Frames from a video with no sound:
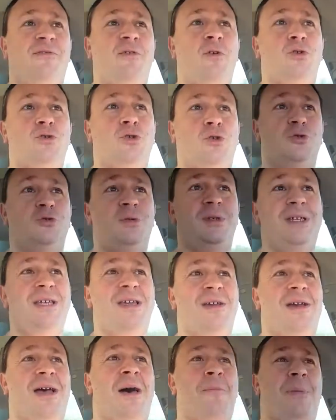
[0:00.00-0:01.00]
que j'avais
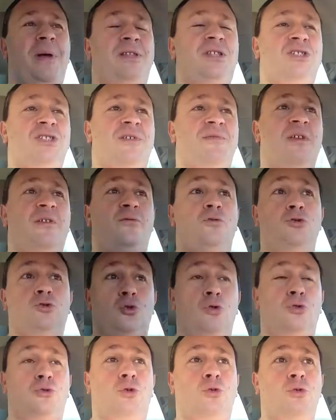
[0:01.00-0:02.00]
aujourd'hui euh, à partager avec vous
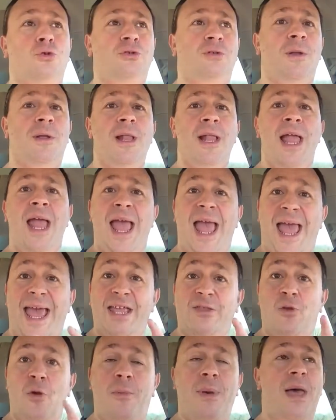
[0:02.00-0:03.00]
sur l'autoroute.
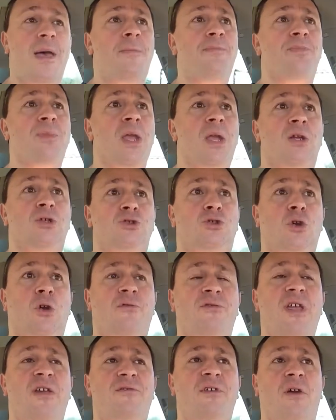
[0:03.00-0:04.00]
Et demain, je
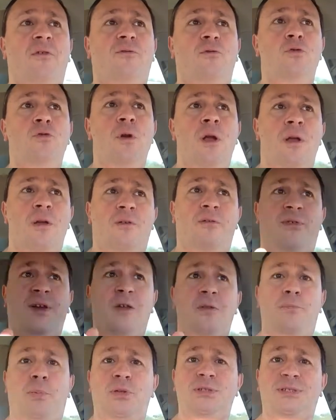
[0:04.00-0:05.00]
reviens vers vous, vers une